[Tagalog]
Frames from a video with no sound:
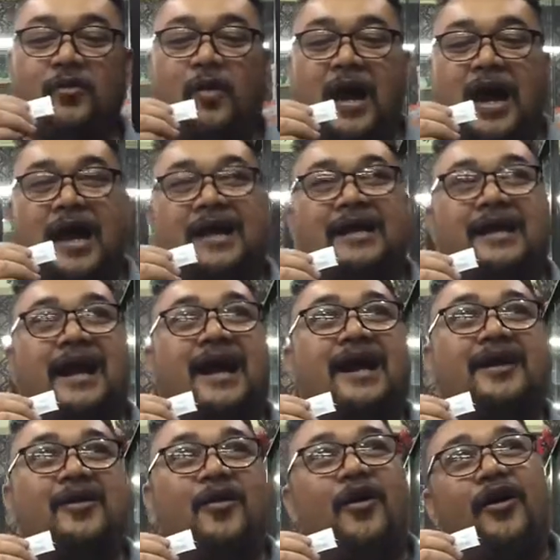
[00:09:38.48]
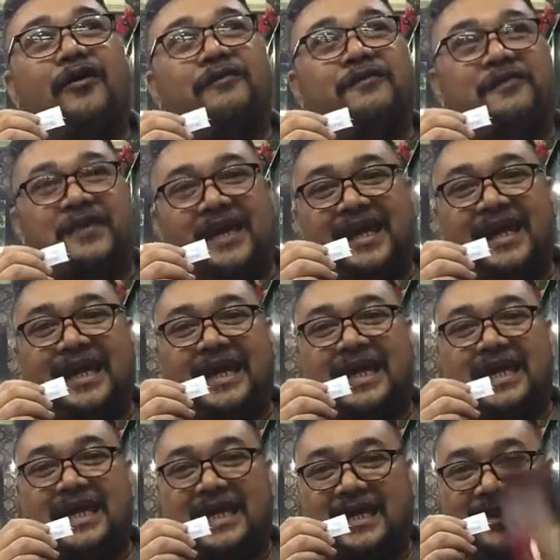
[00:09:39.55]
duwa ka copy.
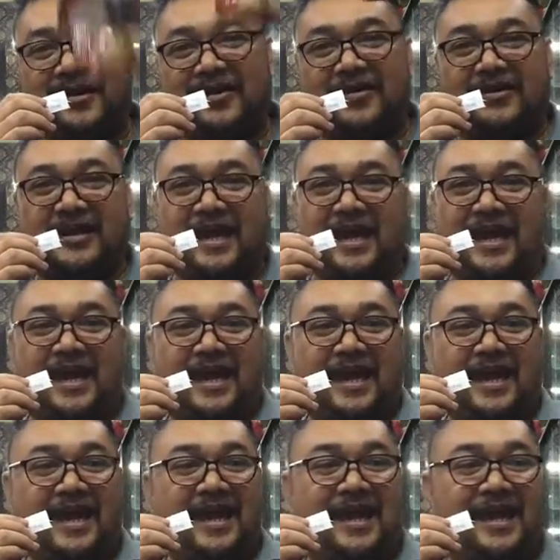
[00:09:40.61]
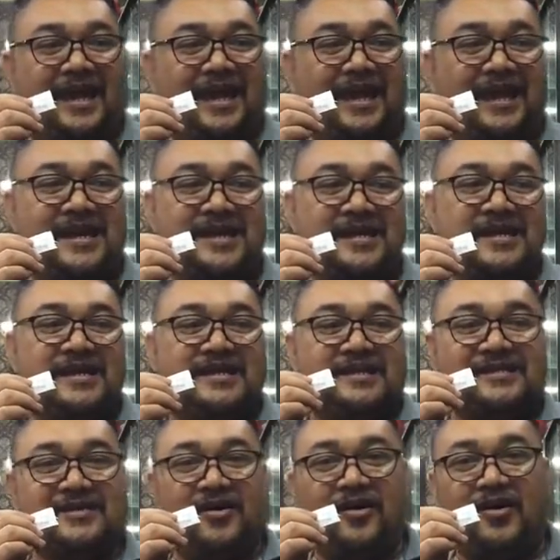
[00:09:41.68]
Okay.
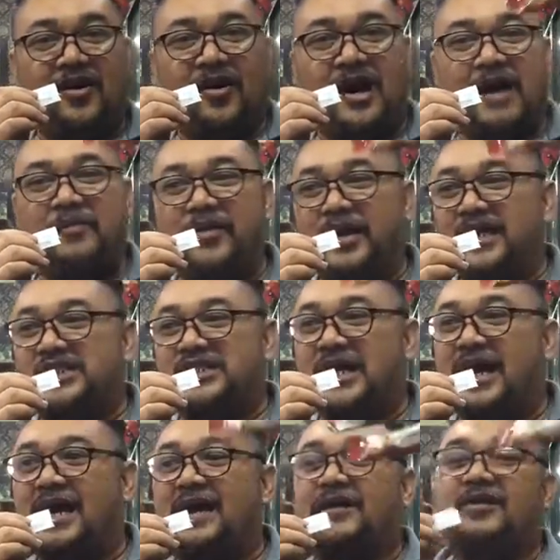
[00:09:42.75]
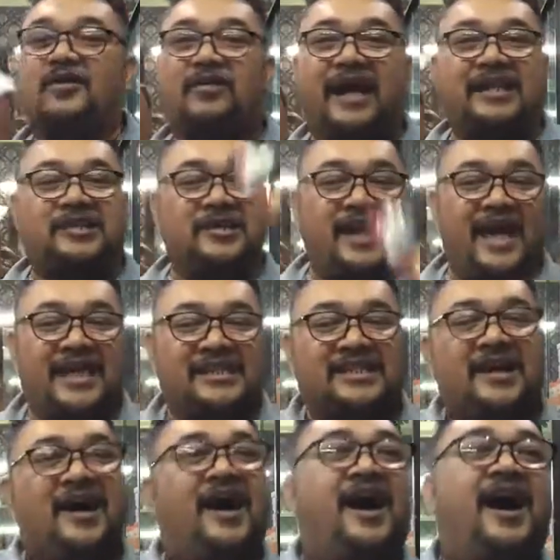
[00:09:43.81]
So, amo na siya.
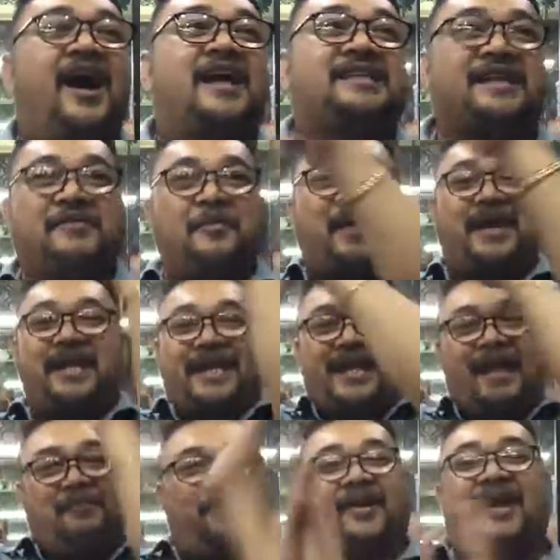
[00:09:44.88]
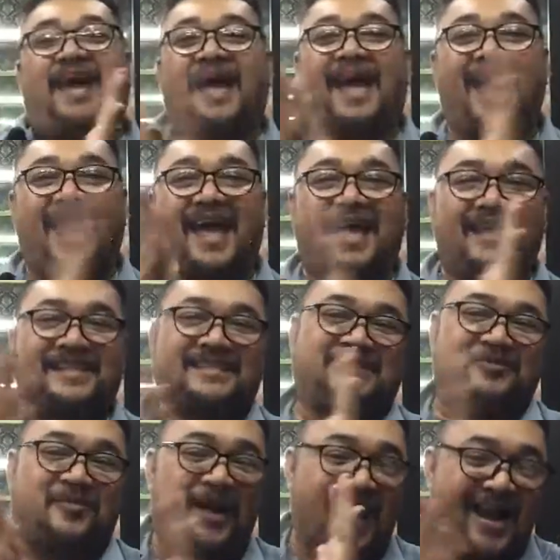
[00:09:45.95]
Congratulations! Everybody clap your
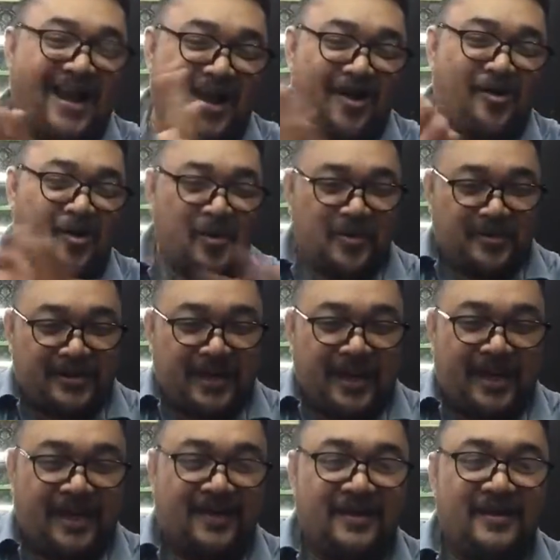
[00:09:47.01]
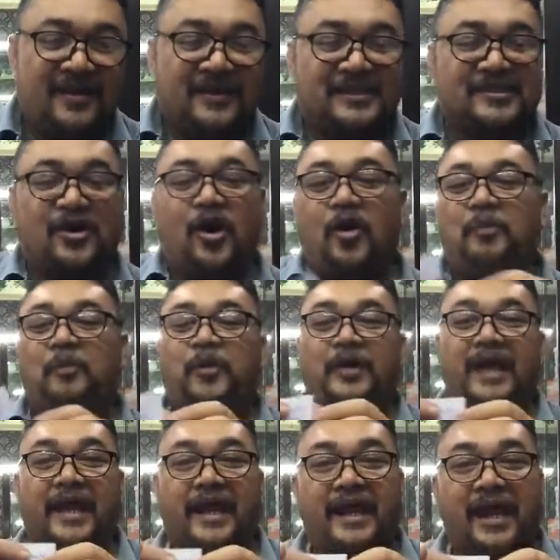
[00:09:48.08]
hands! Wow, okay. So,
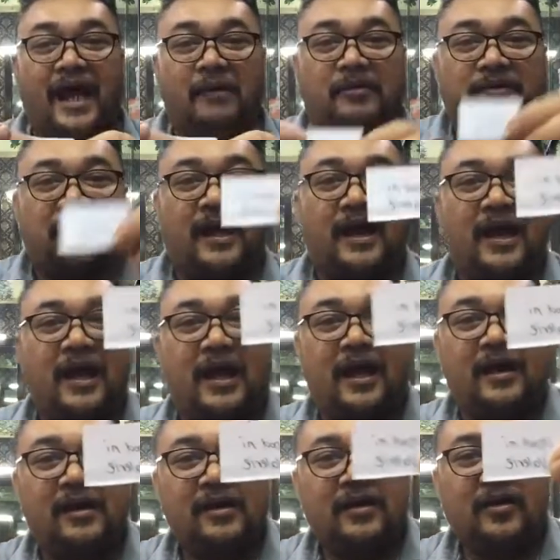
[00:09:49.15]
upod ara na kamutang ha.